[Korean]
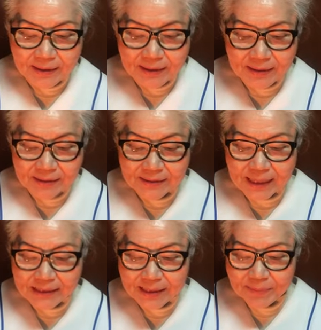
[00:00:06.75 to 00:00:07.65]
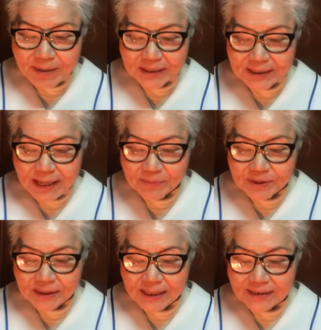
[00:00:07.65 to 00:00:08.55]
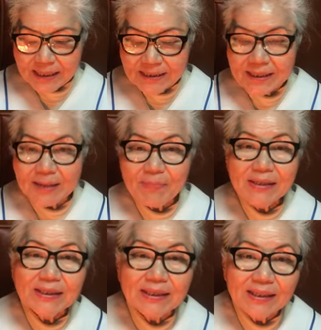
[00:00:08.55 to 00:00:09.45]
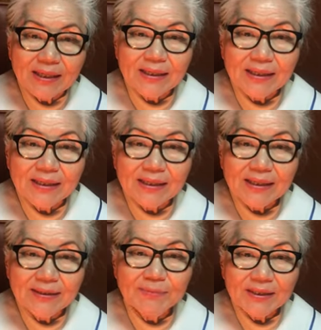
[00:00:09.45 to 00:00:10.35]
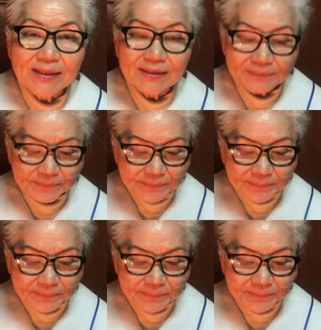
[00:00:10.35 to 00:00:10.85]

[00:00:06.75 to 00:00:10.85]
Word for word: 어, 자기가 판 함정에 자기가 빠지리라 입니다.